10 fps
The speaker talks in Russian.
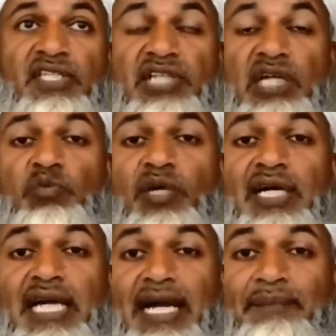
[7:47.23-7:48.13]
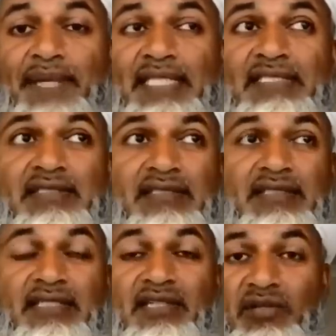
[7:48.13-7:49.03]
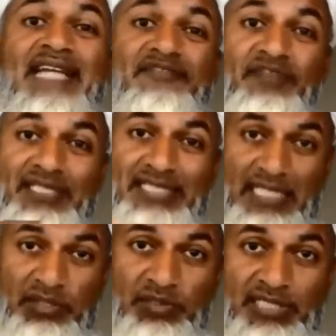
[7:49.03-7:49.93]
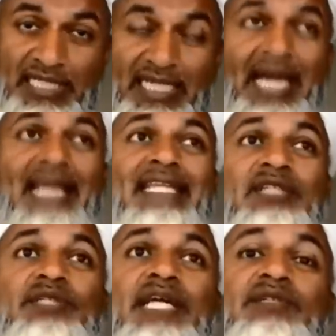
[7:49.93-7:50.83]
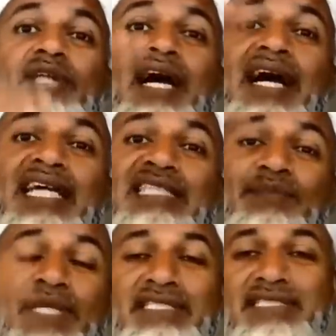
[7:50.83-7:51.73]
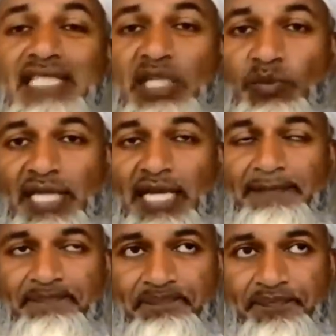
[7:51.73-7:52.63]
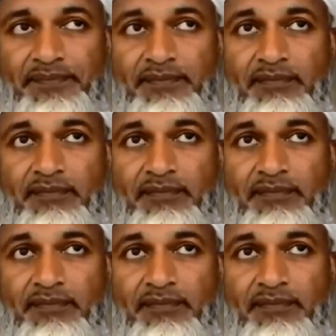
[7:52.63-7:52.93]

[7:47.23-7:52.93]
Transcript: Надо стараться изо всех сил, чтобы не только попасть в рай, но и попасть на высшую ступень рая.